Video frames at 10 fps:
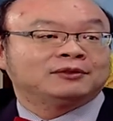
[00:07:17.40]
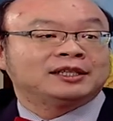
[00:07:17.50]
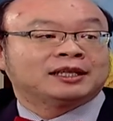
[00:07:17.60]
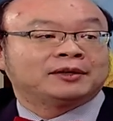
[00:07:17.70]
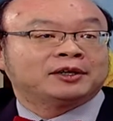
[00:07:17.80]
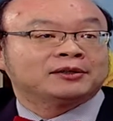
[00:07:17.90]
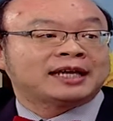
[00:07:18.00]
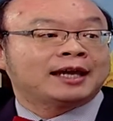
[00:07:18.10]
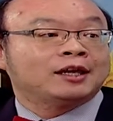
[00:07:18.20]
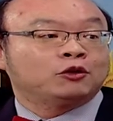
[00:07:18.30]
为小朋友
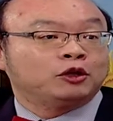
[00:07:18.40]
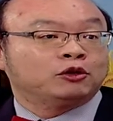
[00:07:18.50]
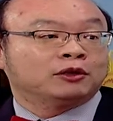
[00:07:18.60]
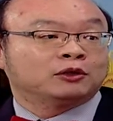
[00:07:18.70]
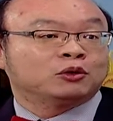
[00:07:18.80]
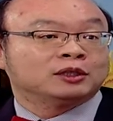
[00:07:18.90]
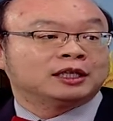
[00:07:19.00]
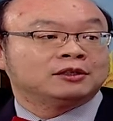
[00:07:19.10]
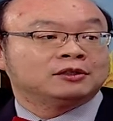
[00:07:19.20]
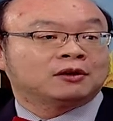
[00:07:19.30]
在运动的过
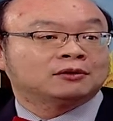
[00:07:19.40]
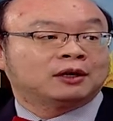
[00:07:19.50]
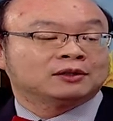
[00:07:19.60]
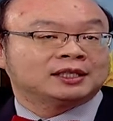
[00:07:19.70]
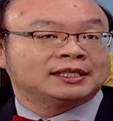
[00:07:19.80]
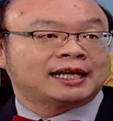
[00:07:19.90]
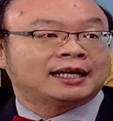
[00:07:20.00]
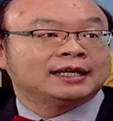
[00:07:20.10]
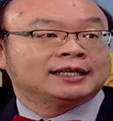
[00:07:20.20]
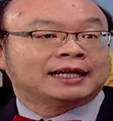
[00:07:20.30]
程中，哦，事实上
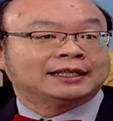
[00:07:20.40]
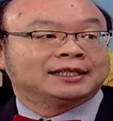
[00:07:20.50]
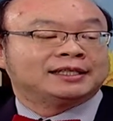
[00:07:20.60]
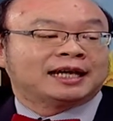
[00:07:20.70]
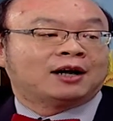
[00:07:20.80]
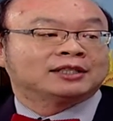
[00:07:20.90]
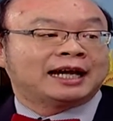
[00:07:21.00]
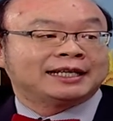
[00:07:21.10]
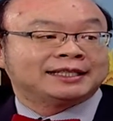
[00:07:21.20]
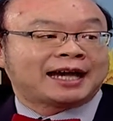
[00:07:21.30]
他的脚
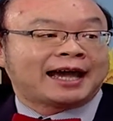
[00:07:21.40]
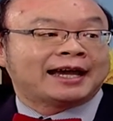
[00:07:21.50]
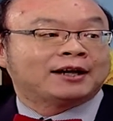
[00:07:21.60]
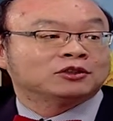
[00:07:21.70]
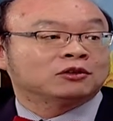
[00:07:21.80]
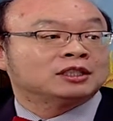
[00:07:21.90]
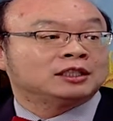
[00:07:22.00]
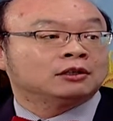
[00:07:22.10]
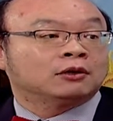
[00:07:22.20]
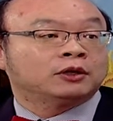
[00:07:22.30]
在踩啊，有时候肌
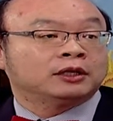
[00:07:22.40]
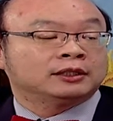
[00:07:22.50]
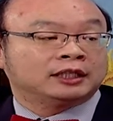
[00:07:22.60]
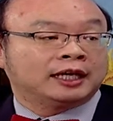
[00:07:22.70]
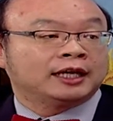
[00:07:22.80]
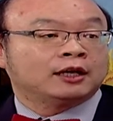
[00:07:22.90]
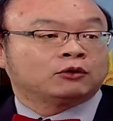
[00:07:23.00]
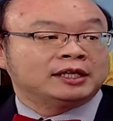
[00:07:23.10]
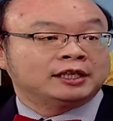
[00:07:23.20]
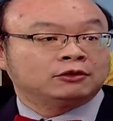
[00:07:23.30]
肉会有一些
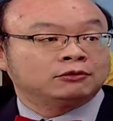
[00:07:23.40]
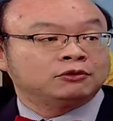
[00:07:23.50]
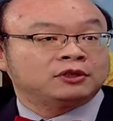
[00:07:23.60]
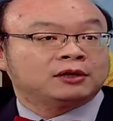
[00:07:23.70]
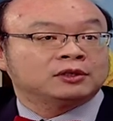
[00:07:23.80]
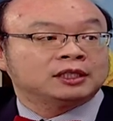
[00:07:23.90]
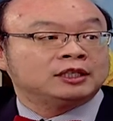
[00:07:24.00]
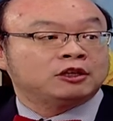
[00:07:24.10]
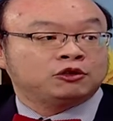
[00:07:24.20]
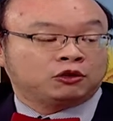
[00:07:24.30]
关节出血，或是一
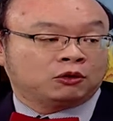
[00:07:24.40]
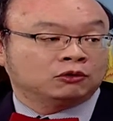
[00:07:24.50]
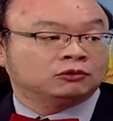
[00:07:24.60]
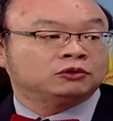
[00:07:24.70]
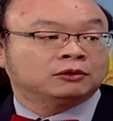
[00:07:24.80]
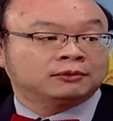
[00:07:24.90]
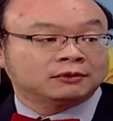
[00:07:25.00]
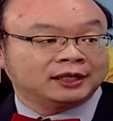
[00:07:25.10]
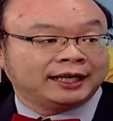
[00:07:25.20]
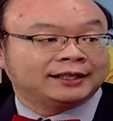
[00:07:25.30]
些血红素就
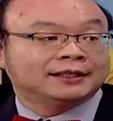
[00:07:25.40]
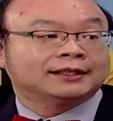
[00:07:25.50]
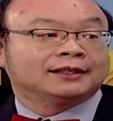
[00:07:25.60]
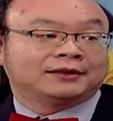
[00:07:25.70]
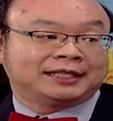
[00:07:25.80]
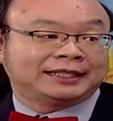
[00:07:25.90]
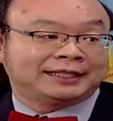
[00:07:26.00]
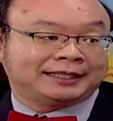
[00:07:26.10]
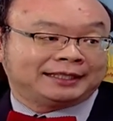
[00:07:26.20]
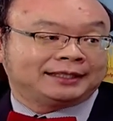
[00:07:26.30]
破裂了，哦，这样的
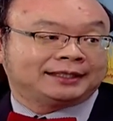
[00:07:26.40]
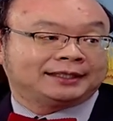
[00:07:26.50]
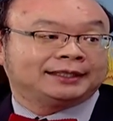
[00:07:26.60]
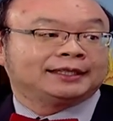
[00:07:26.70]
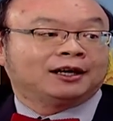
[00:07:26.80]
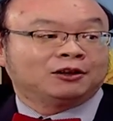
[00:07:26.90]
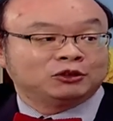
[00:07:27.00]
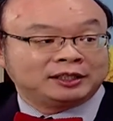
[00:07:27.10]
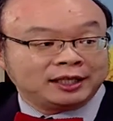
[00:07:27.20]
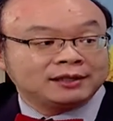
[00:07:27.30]
情形。是，哦，
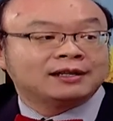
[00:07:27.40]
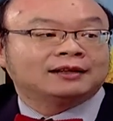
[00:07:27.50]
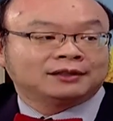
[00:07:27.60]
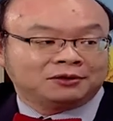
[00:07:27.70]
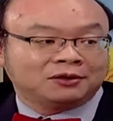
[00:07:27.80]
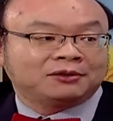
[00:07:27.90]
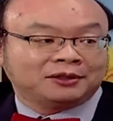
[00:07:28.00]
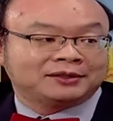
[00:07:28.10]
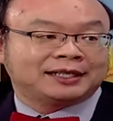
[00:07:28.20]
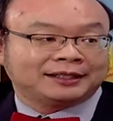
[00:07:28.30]
所以正常人就会
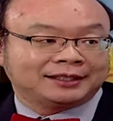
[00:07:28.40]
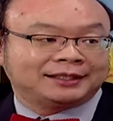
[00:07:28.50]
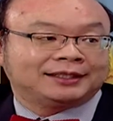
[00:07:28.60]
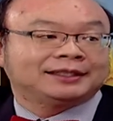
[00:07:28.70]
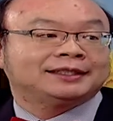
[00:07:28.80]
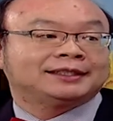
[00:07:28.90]
有这样的情形。